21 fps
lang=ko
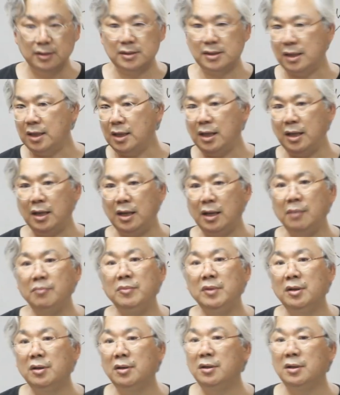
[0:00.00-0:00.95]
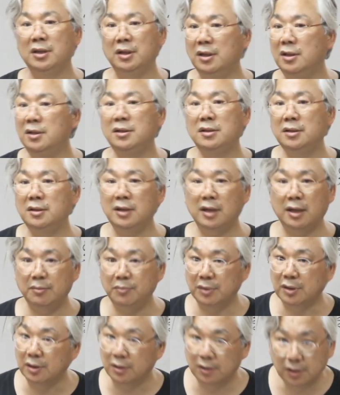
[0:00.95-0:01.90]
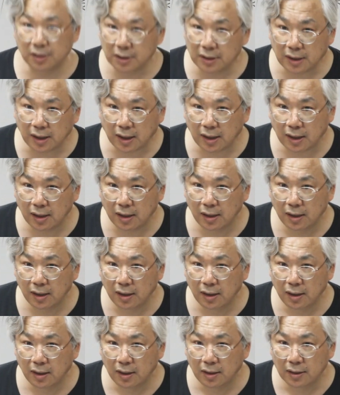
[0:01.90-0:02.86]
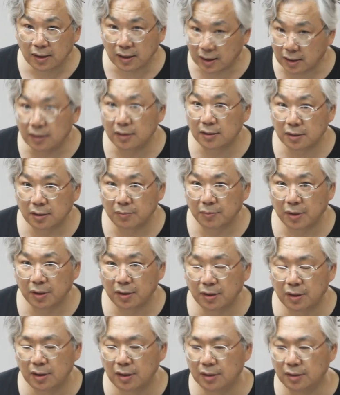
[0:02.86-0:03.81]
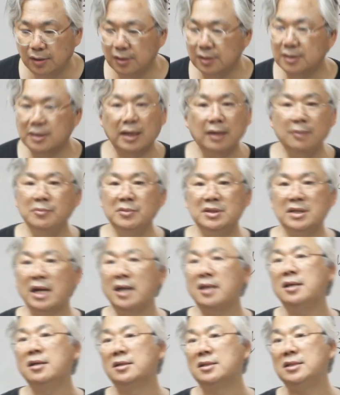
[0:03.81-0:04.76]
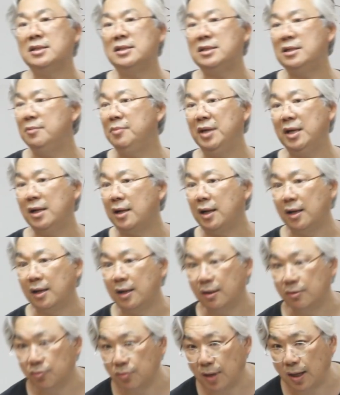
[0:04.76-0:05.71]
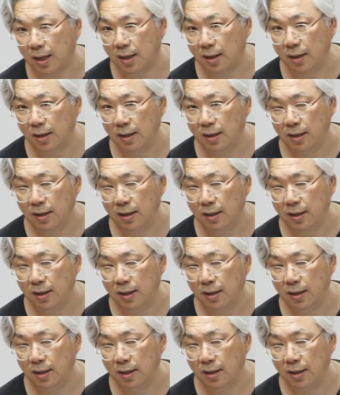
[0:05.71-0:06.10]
참 너 열등감 덩어리다. 예를 들면 너 참 자격지심이 강하구나.